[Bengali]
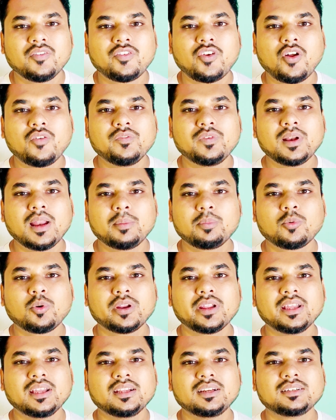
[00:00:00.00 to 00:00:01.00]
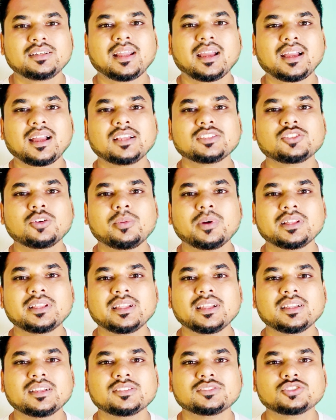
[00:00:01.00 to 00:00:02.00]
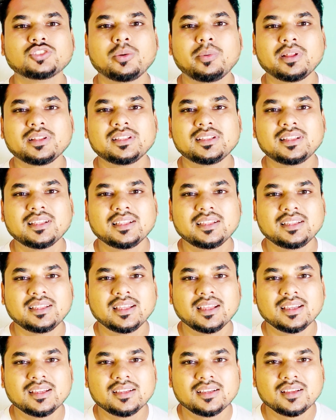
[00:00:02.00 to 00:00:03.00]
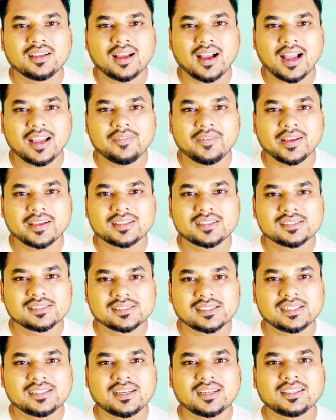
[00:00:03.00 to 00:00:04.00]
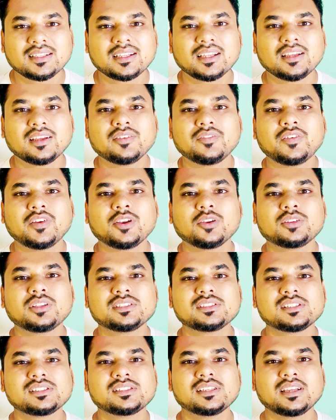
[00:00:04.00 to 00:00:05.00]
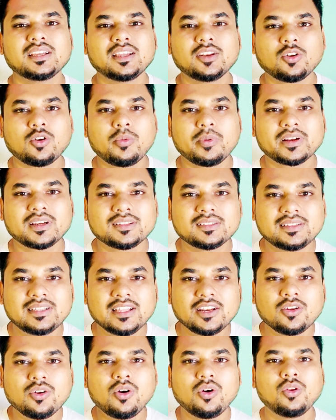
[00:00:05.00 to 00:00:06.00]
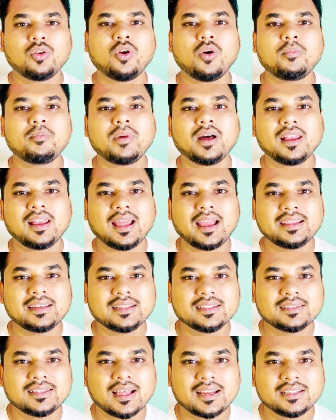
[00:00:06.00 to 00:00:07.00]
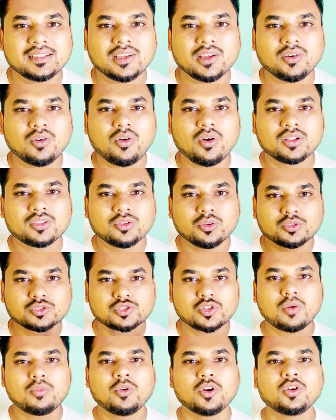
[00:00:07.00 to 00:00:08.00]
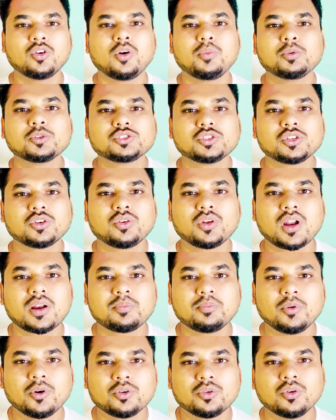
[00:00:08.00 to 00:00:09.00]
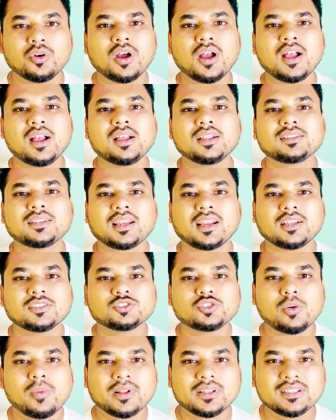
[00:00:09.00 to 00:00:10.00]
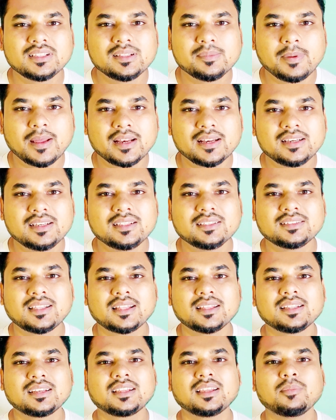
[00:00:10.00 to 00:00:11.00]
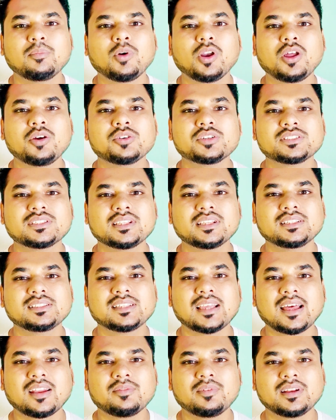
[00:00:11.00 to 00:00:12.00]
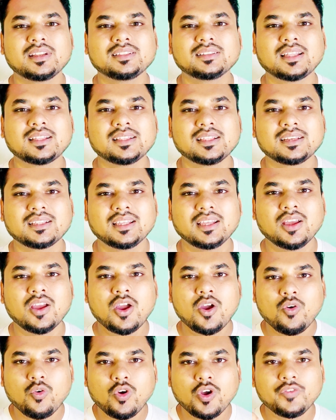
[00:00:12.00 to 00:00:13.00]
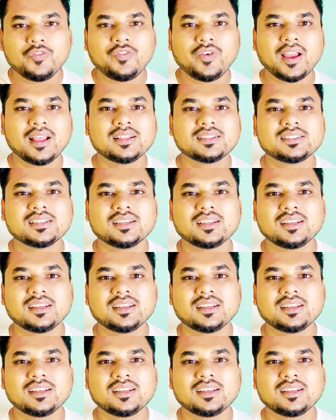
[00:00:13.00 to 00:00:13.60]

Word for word: ফর্ম ফিল আপ করে টাকা জমা দিয়ে জমা দিতে গিয়ে আইব্যাক সেন্টার থেকে ফেরত এসেছে এরকম একটা দীর্ঘ লম্বা লাইনে দাঁড়িয়ে অত সময় অপচয় করার পরও তারা জমা দিতে পারেনি তাদেরকে বলা হয়েছে ছাড়বারে তাদেরকে ওয়েব ফাইল যে